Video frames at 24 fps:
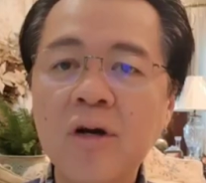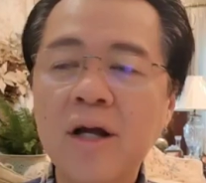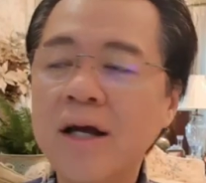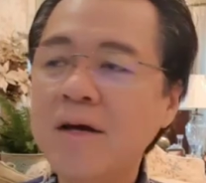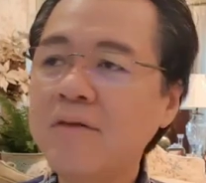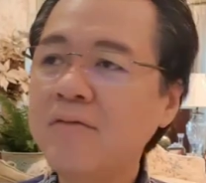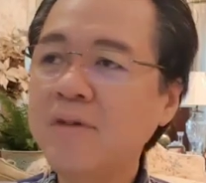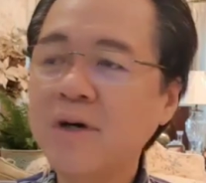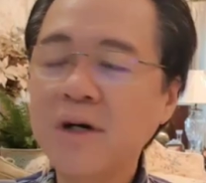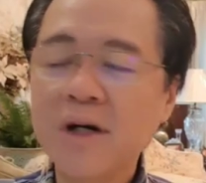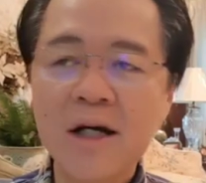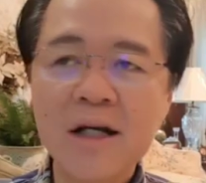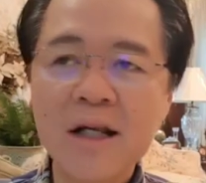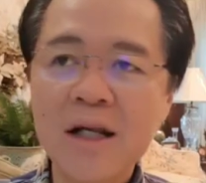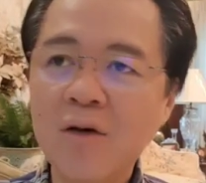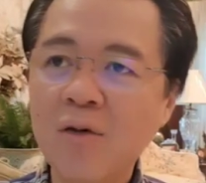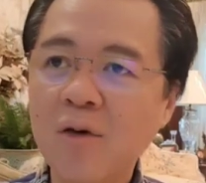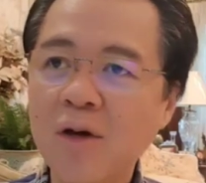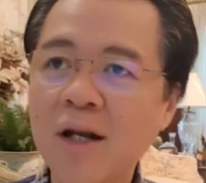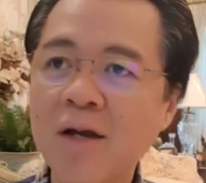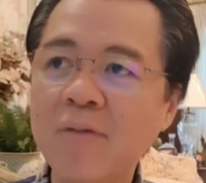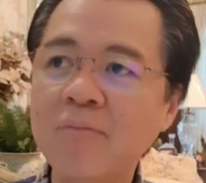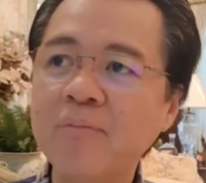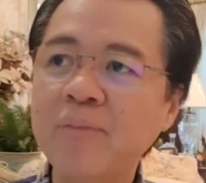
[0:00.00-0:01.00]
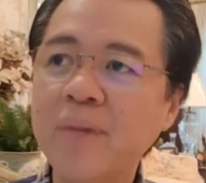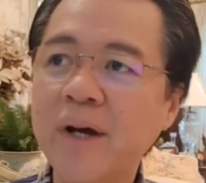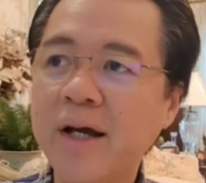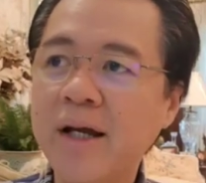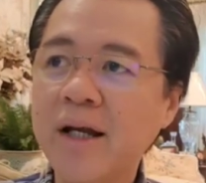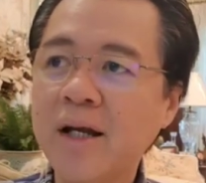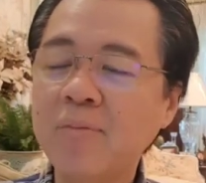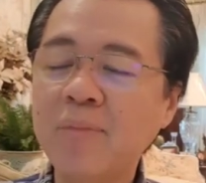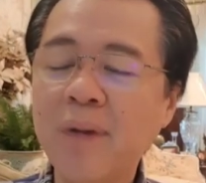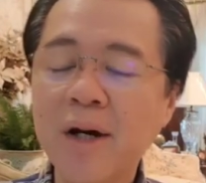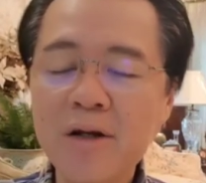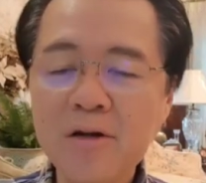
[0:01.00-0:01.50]
forever ka na walang
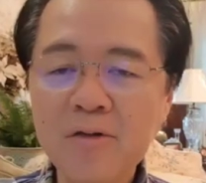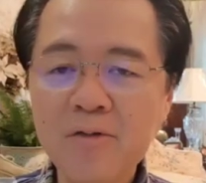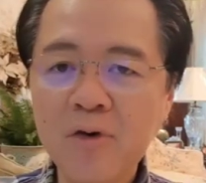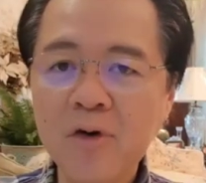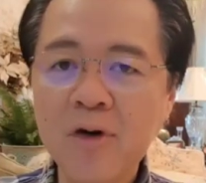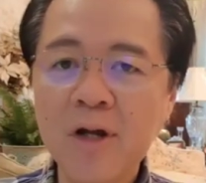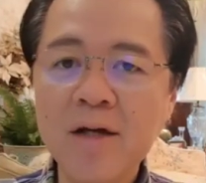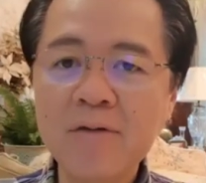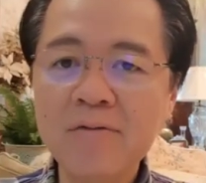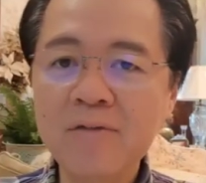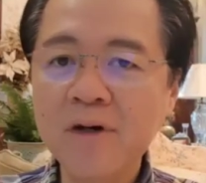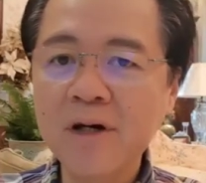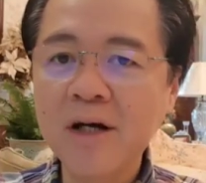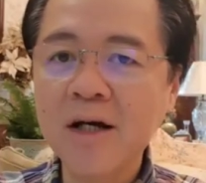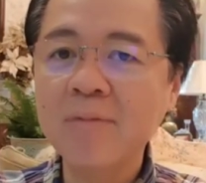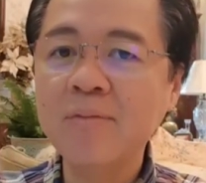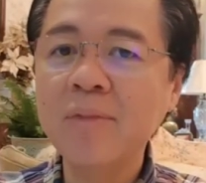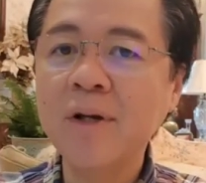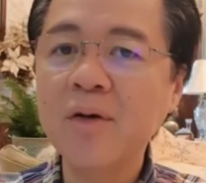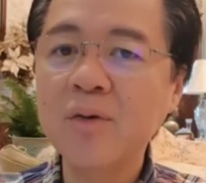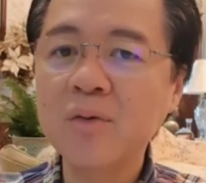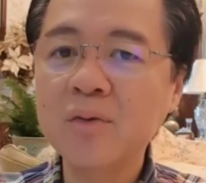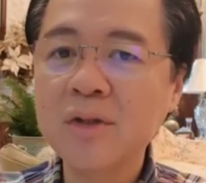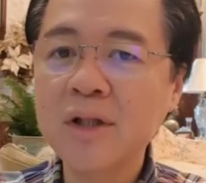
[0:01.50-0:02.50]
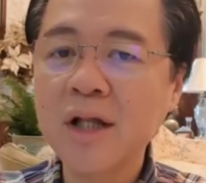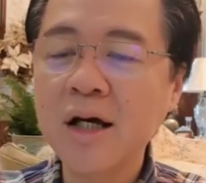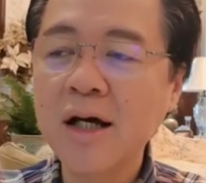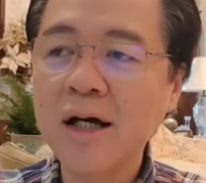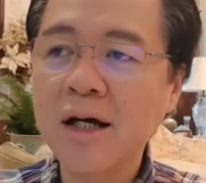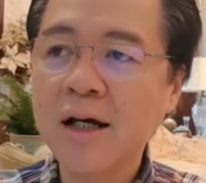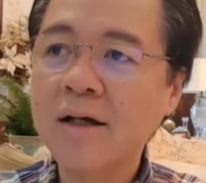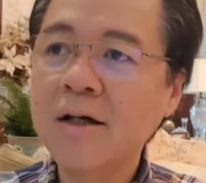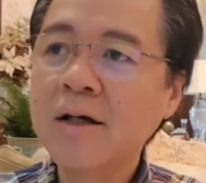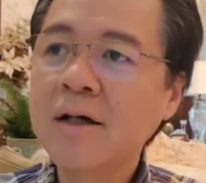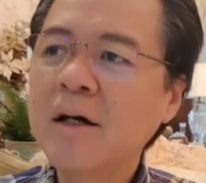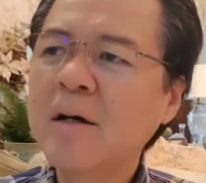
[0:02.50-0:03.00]
pera. Paano forever ka may
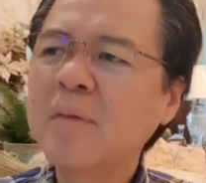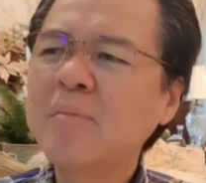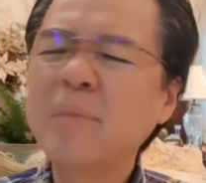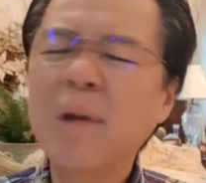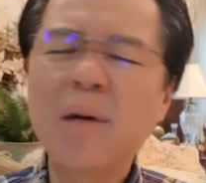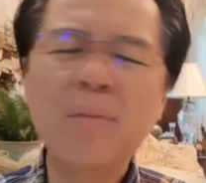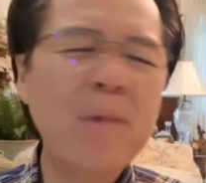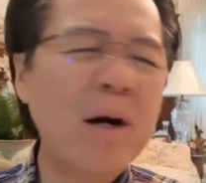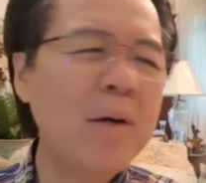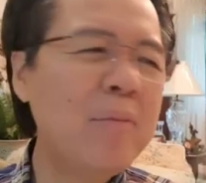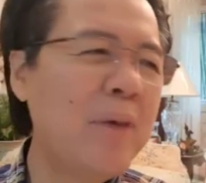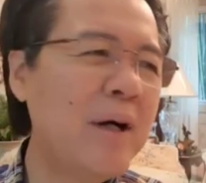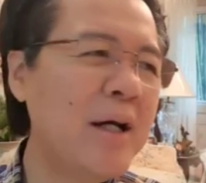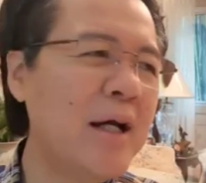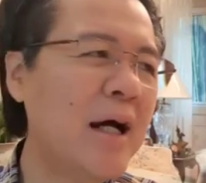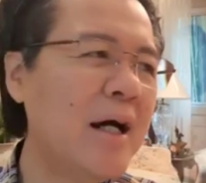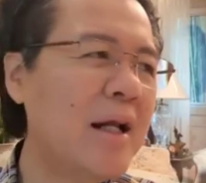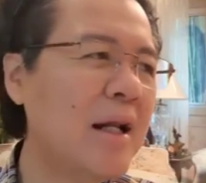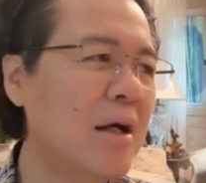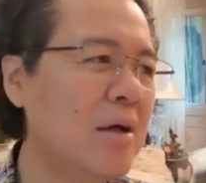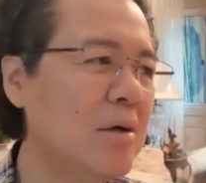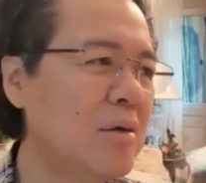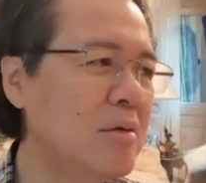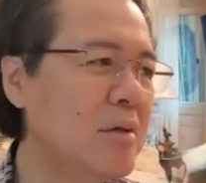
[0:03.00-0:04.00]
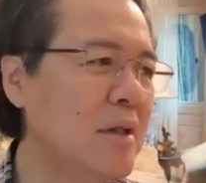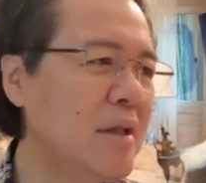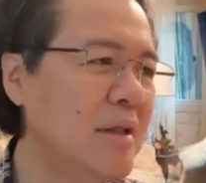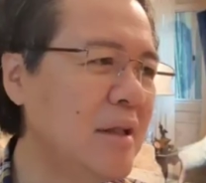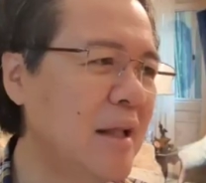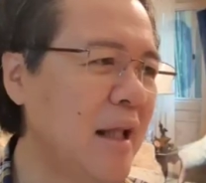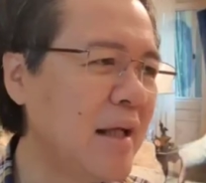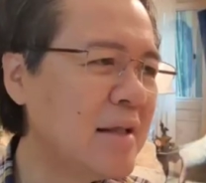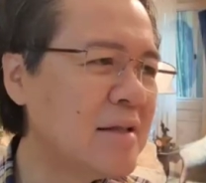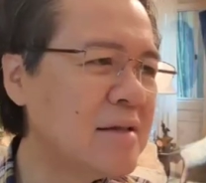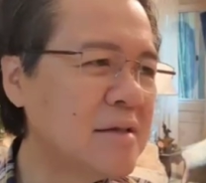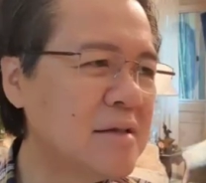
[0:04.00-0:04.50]
utang eh? Mababayaran ko
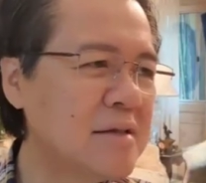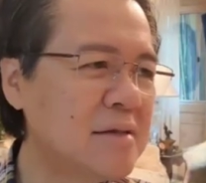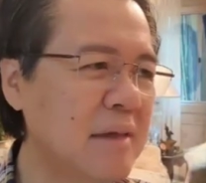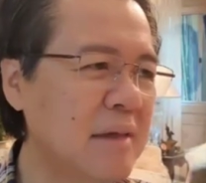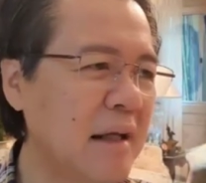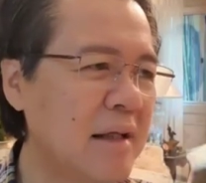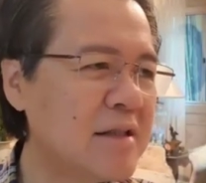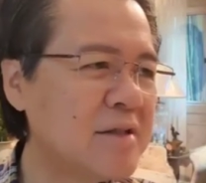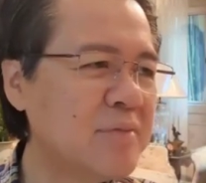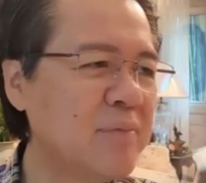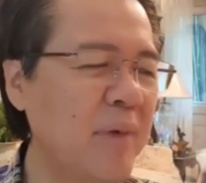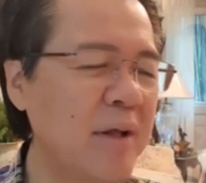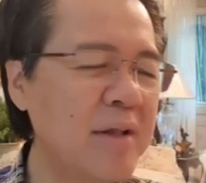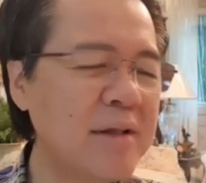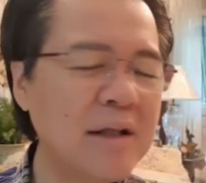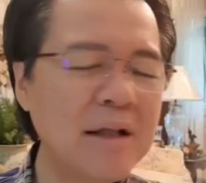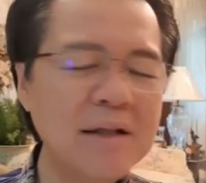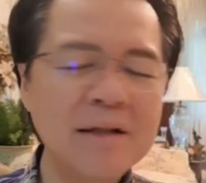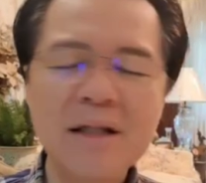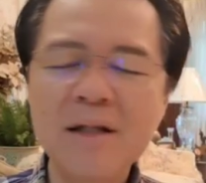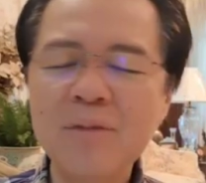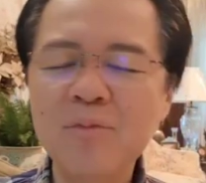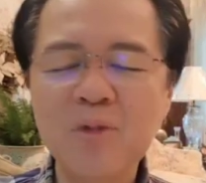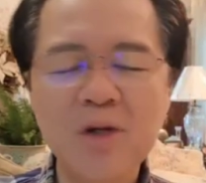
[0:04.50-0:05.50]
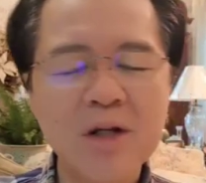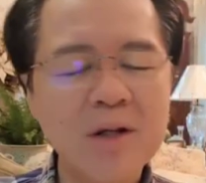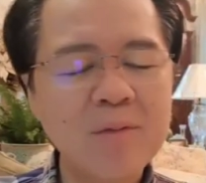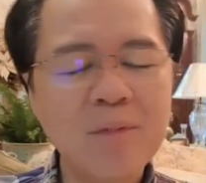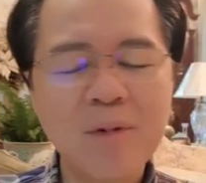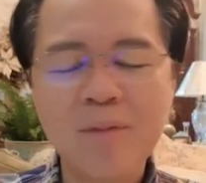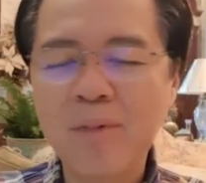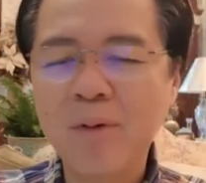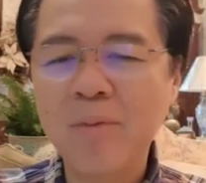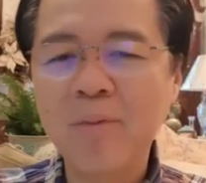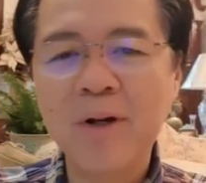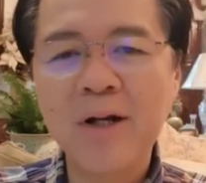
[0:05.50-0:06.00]
next next month, eh, hindi mo na
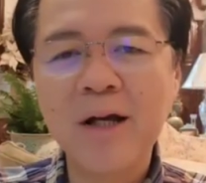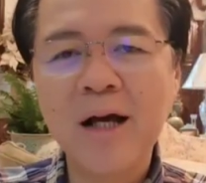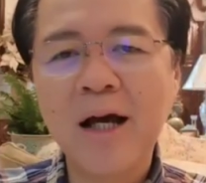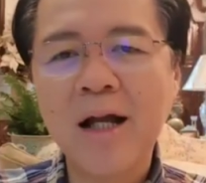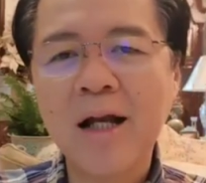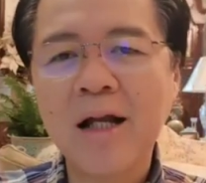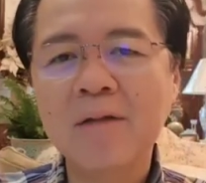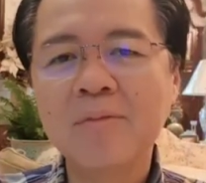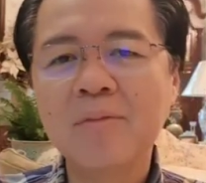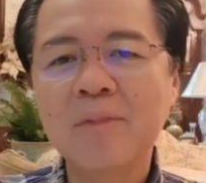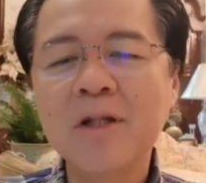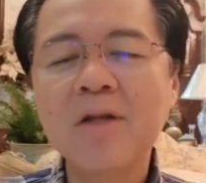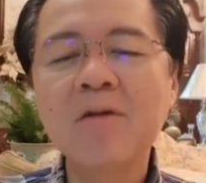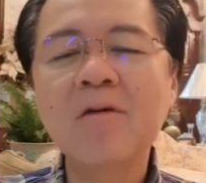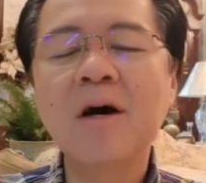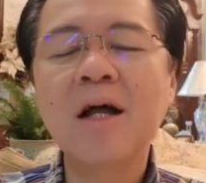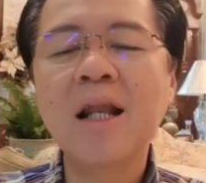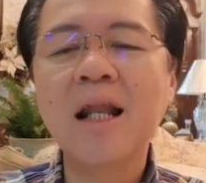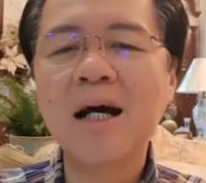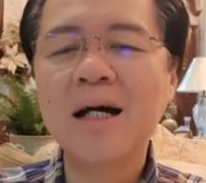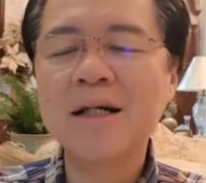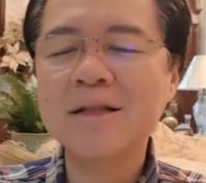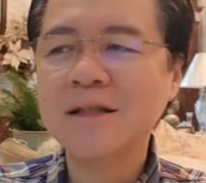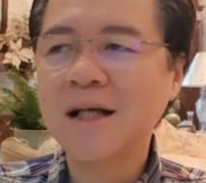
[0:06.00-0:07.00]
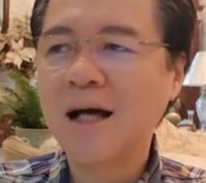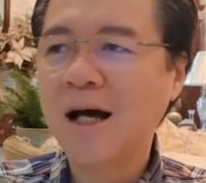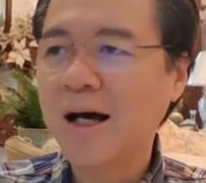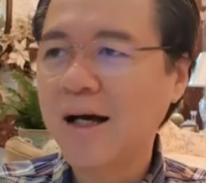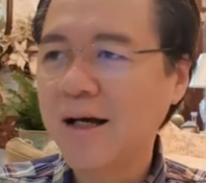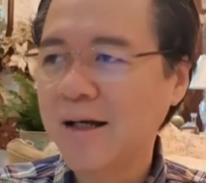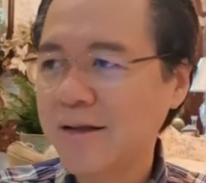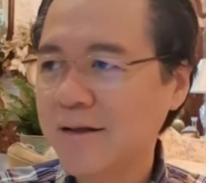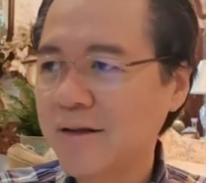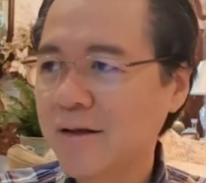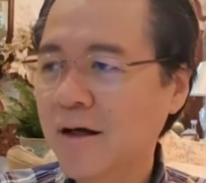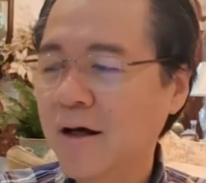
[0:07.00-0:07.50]
mababayaran. Maniwala ka
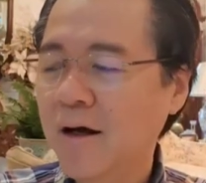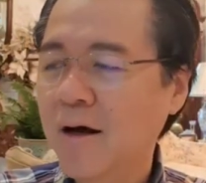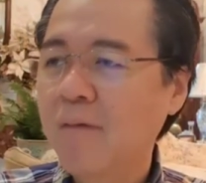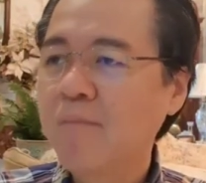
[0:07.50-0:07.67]
sa akin.